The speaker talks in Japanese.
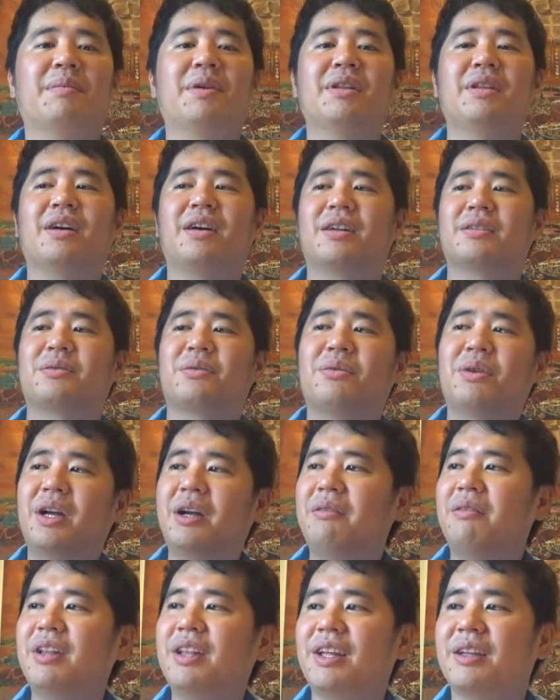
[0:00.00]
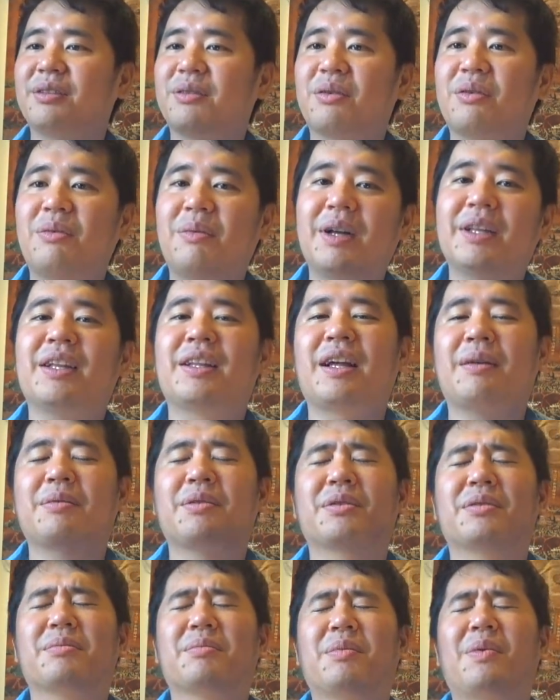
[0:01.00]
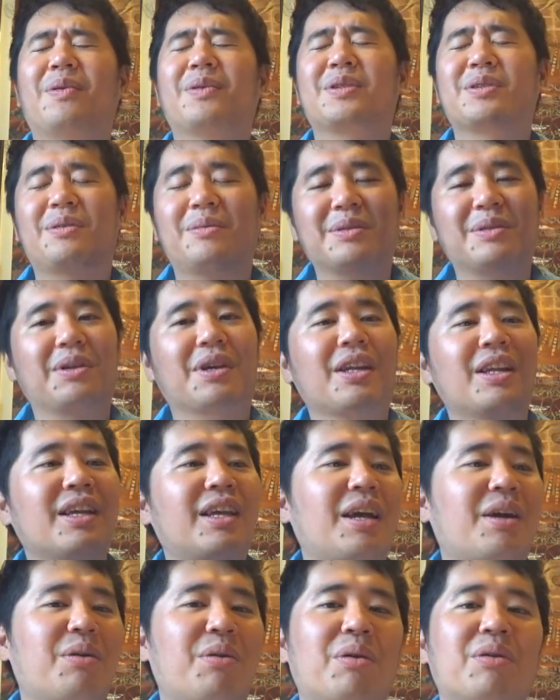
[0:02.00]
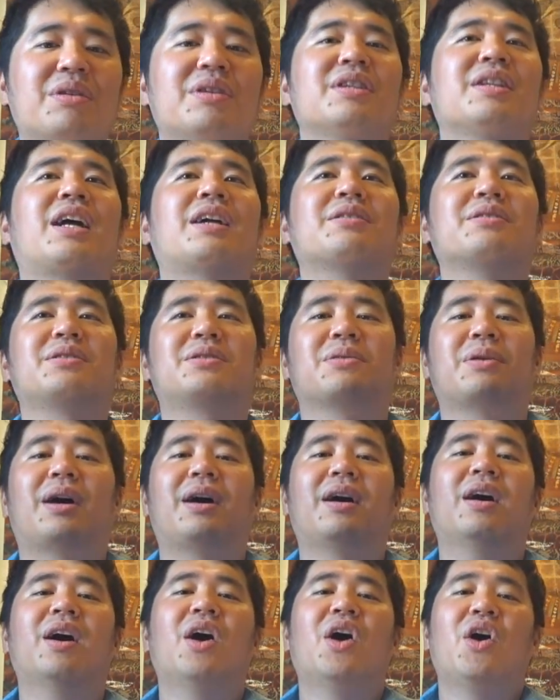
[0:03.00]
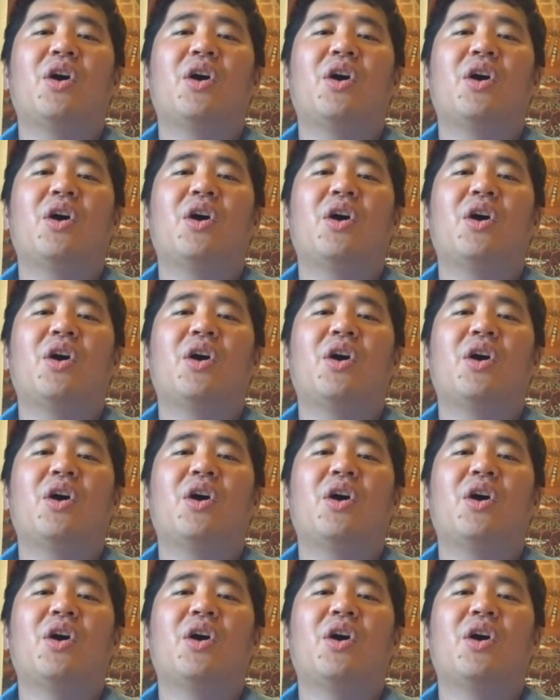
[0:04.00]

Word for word: まあだからそこら辺はねそこまで多分申し込む時に結構億劫になる人は